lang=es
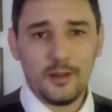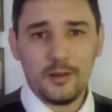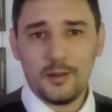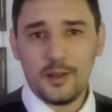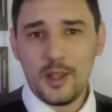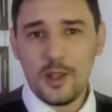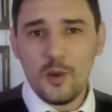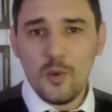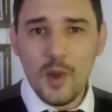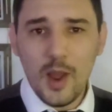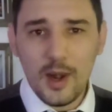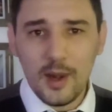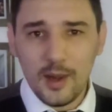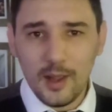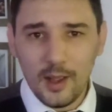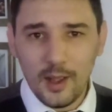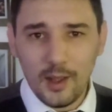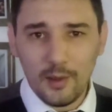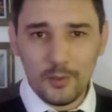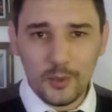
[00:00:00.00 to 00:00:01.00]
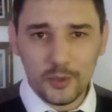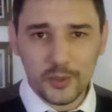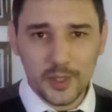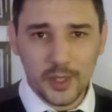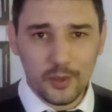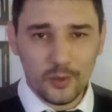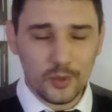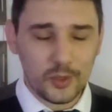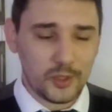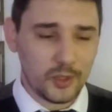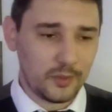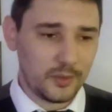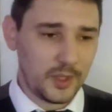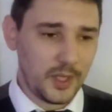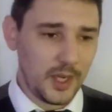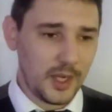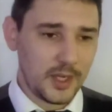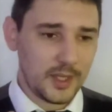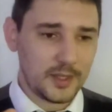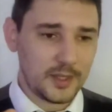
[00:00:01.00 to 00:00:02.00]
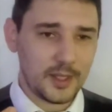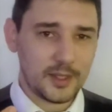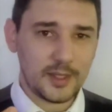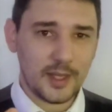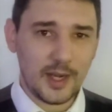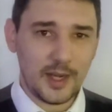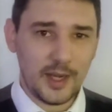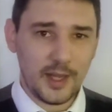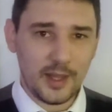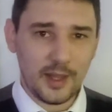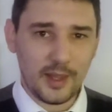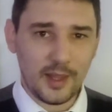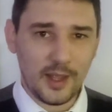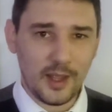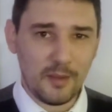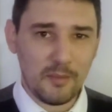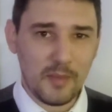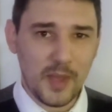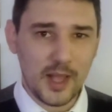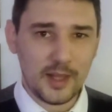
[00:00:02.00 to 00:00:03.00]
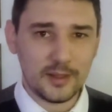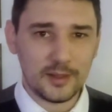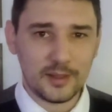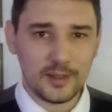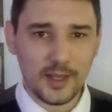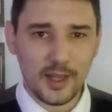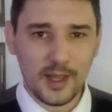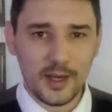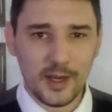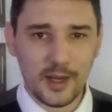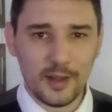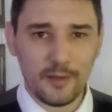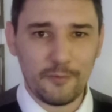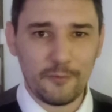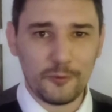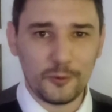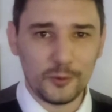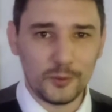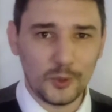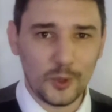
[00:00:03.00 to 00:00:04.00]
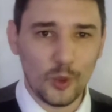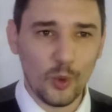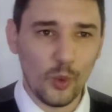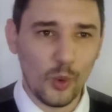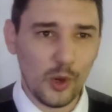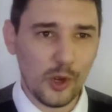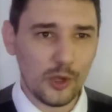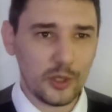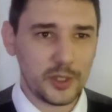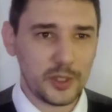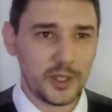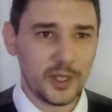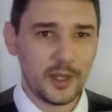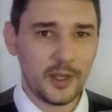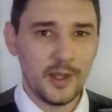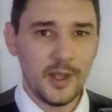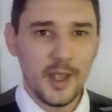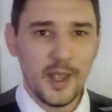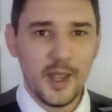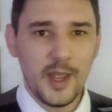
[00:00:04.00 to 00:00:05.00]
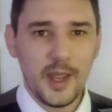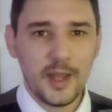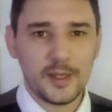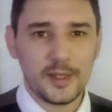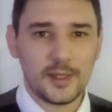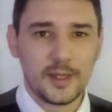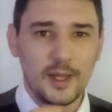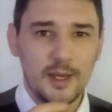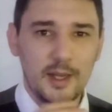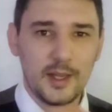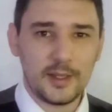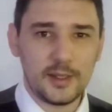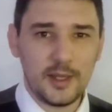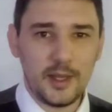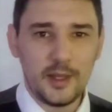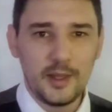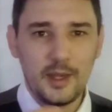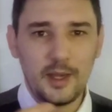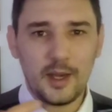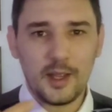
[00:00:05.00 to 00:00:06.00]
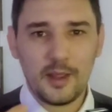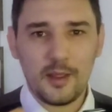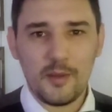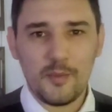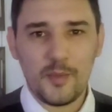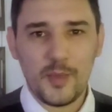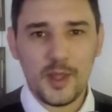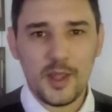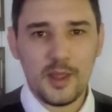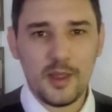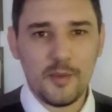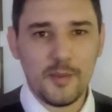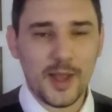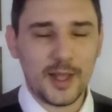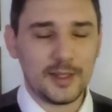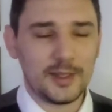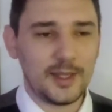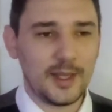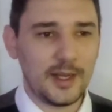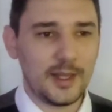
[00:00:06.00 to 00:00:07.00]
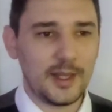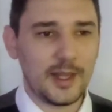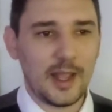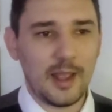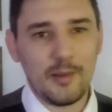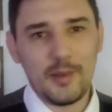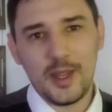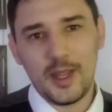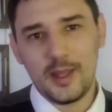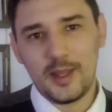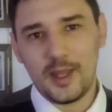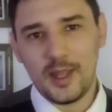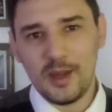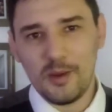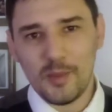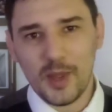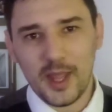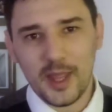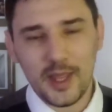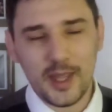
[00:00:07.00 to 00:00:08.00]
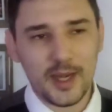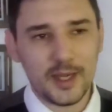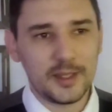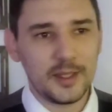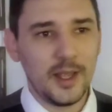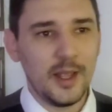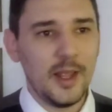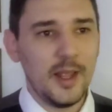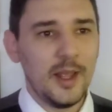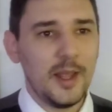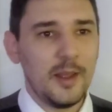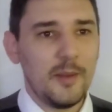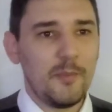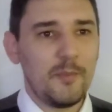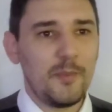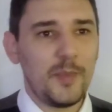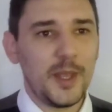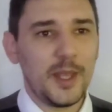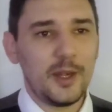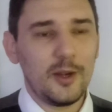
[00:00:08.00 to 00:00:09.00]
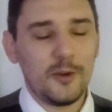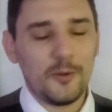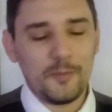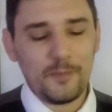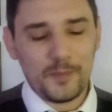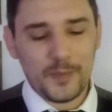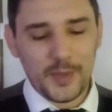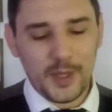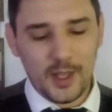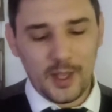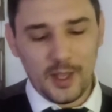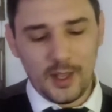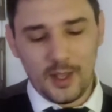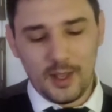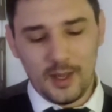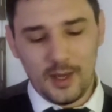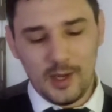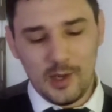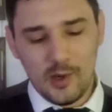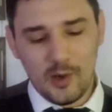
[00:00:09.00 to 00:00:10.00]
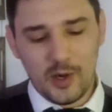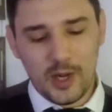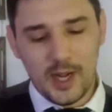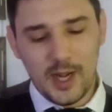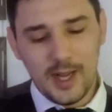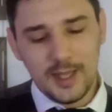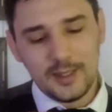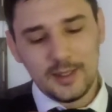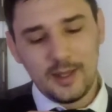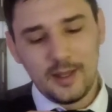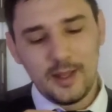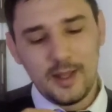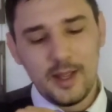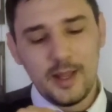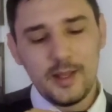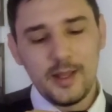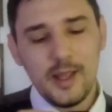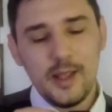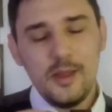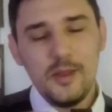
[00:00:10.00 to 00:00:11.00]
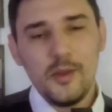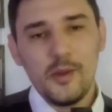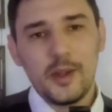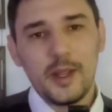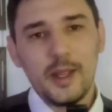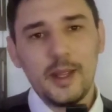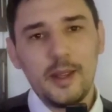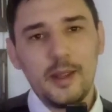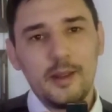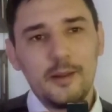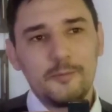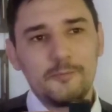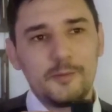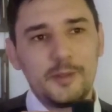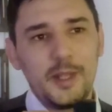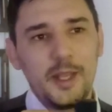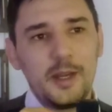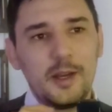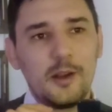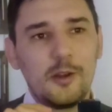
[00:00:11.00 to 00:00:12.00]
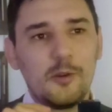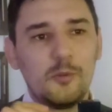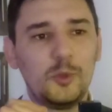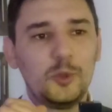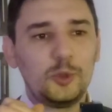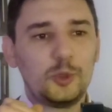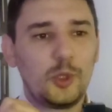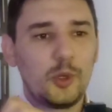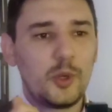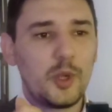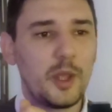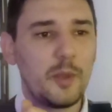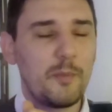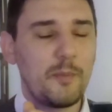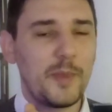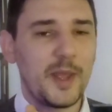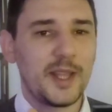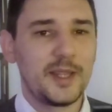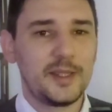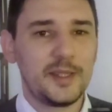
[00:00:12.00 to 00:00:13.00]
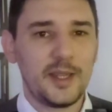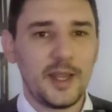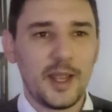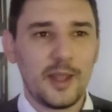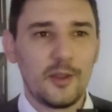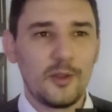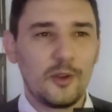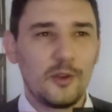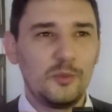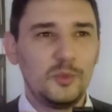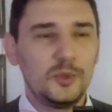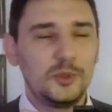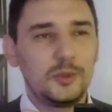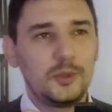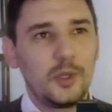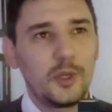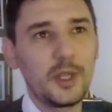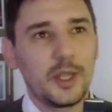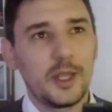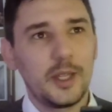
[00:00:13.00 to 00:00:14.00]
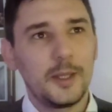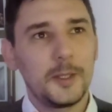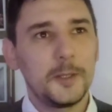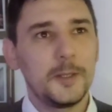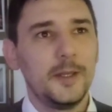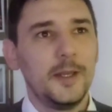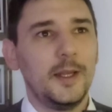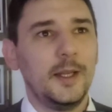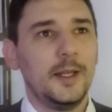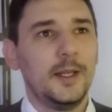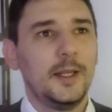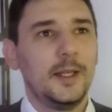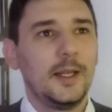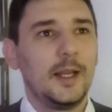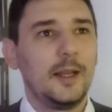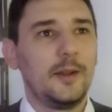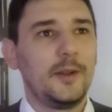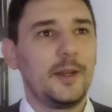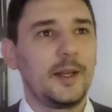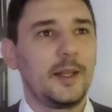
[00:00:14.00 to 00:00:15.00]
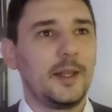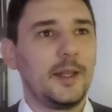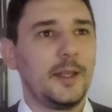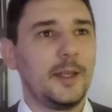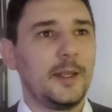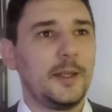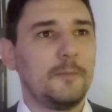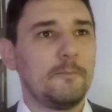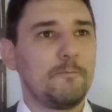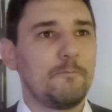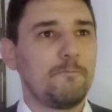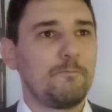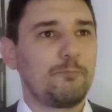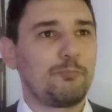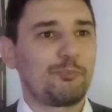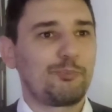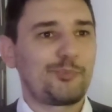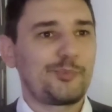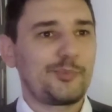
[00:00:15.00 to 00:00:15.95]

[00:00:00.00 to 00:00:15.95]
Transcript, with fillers: igual a Blue Seduction. Tiene esa salida de manzana jugosa, esa salida cítrica y de manzana también, tiene maderas. Pero eh, lo que le hace distinto que tiene como un toque especiado, como un toque, a ver, de mm,